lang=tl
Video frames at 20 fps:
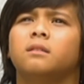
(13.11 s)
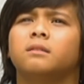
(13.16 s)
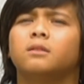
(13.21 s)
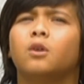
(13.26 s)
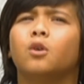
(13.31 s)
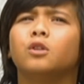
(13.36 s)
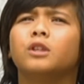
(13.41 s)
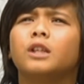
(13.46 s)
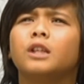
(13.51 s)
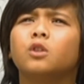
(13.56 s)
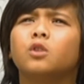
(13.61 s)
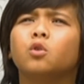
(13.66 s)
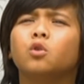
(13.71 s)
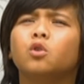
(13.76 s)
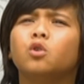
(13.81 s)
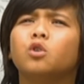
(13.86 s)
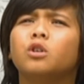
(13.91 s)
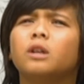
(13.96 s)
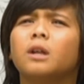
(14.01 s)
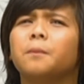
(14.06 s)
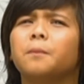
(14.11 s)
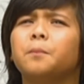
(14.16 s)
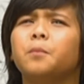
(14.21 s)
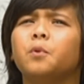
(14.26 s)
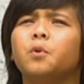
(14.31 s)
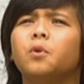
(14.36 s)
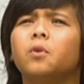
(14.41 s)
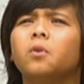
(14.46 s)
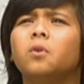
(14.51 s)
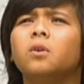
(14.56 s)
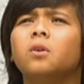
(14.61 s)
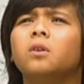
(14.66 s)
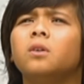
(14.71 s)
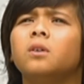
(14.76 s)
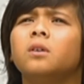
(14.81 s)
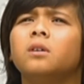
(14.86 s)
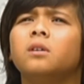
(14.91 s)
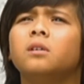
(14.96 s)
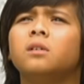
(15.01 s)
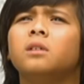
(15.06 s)
Konting tulong lang po. Oh.
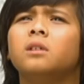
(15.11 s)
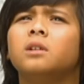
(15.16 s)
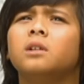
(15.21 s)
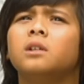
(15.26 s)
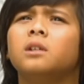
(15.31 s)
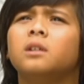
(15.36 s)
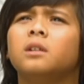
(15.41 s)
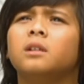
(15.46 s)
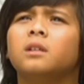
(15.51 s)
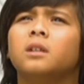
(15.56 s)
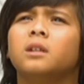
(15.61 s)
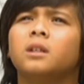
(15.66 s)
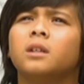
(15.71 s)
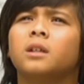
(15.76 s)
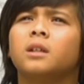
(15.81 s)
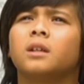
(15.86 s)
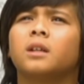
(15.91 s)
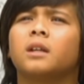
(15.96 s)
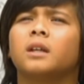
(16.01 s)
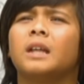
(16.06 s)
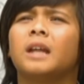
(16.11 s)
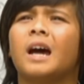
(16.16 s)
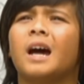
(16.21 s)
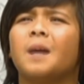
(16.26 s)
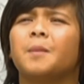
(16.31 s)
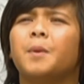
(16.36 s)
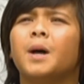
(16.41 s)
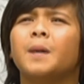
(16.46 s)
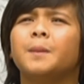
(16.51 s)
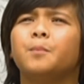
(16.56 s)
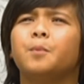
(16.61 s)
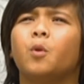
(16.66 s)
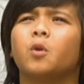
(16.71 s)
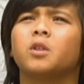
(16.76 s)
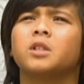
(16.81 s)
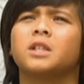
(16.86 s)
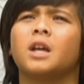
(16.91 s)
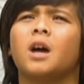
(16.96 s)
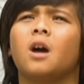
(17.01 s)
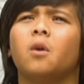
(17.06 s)
Kinakabahan po
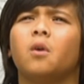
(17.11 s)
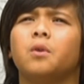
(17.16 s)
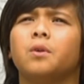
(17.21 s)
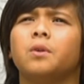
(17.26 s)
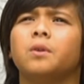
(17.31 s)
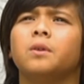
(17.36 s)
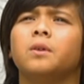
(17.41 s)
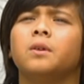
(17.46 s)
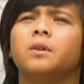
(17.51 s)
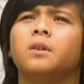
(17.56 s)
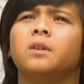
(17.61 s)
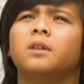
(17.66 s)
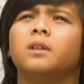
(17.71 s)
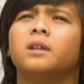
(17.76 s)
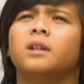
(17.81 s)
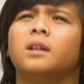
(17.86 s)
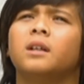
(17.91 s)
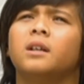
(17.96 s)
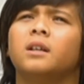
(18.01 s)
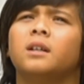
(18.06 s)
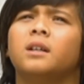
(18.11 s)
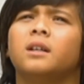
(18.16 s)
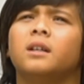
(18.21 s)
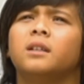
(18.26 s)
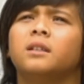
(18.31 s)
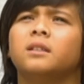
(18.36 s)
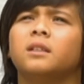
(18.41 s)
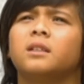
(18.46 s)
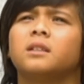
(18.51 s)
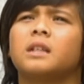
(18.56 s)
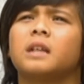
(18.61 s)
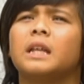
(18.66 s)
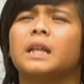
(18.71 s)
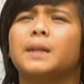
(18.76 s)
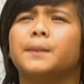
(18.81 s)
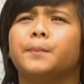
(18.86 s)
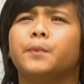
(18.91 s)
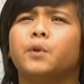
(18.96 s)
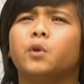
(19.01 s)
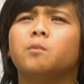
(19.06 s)
kasi ako.
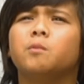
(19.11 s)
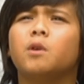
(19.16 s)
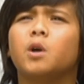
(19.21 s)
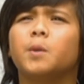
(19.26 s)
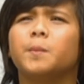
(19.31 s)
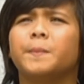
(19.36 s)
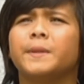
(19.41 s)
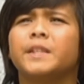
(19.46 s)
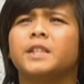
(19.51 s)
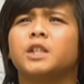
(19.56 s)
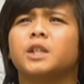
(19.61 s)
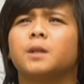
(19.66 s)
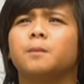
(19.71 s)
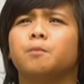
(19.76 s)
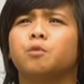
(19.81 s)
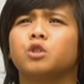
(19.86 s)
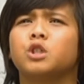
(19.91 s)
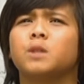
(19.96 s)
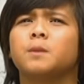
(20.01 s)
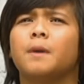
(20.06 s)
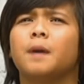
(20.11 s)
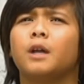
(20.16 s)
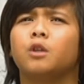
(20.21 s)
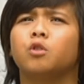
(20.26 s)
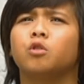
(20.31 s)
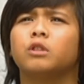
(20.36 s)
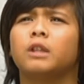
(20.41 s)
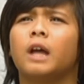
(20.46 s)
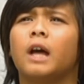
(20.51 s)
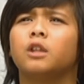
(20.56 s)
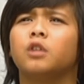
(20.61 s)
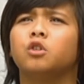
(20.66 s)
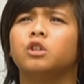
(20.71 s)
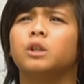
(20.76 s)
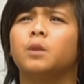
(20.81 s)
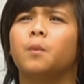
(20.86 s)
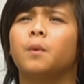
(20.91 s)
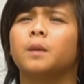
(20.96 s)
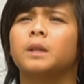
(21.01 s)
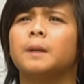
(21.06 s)
Sana po makumpinsi ko po si Manong Dado
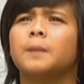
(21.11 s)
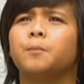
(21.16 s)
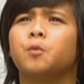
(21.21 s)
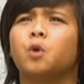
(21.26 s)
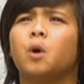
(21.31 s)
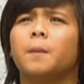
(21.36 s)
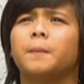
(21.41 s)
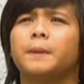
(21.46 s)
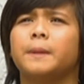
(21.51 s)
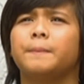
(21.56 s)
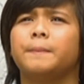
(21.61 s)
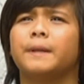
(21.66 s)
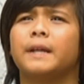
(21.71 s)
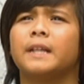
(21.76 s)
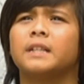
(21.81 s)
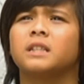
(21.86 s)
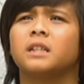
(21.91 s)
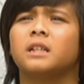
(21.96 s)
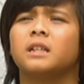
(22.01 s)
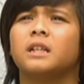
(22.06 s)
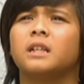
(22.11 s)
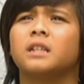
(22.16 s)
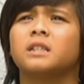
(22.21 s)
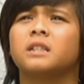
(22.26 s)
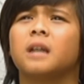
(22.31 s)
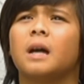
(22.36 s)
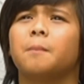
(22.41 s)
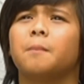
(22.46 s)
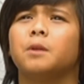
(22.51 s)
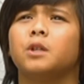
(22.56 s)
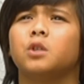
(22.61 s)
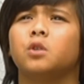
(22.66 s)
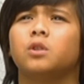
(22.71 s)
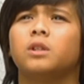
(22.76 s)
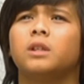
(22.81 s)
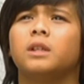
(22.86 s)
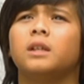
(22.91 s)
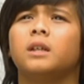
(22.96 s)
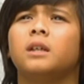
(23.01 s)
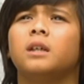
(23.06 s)
na wag na po kami ibigay sa DSWD.